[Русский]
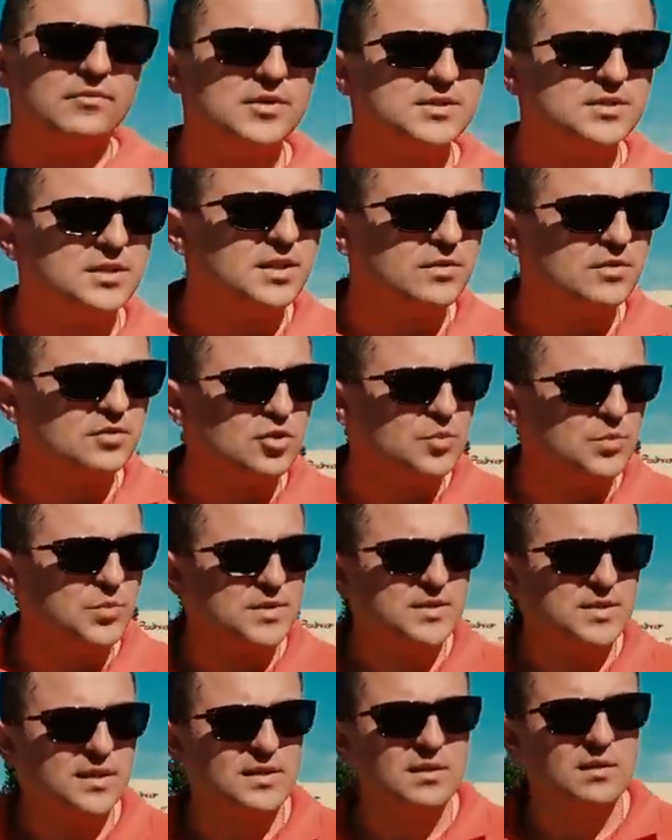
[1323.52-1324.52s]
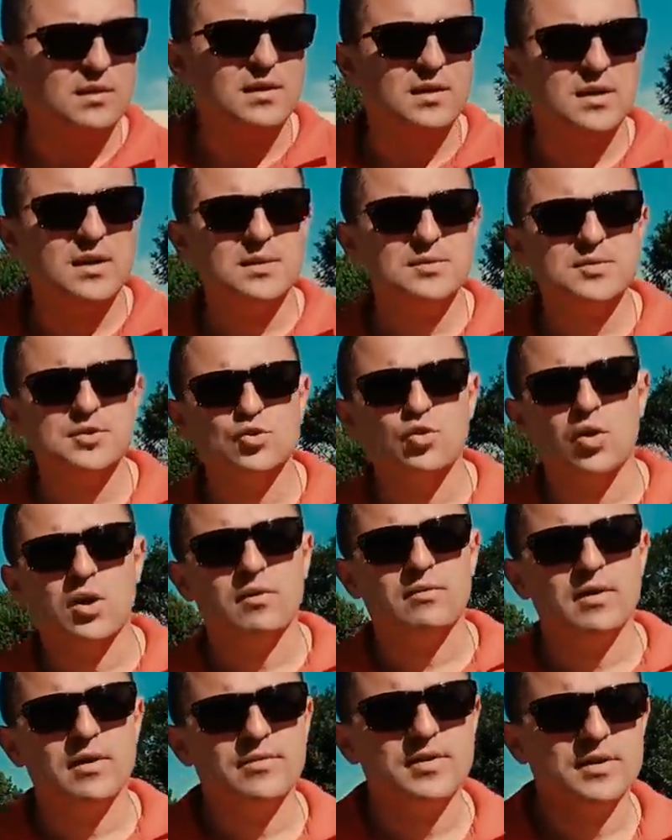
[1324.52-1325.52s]
весит 950 килограмм,
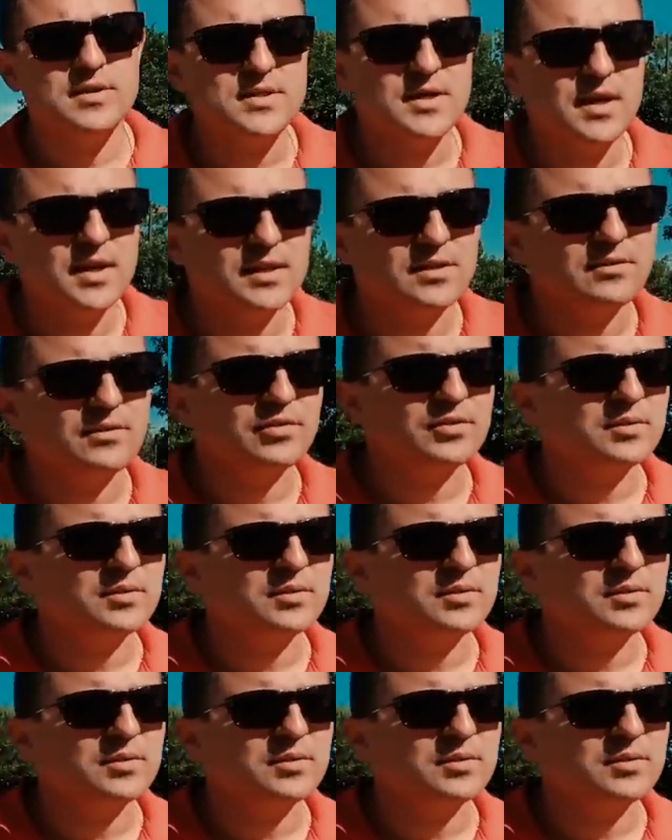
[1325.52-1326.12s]
стоковая версия этого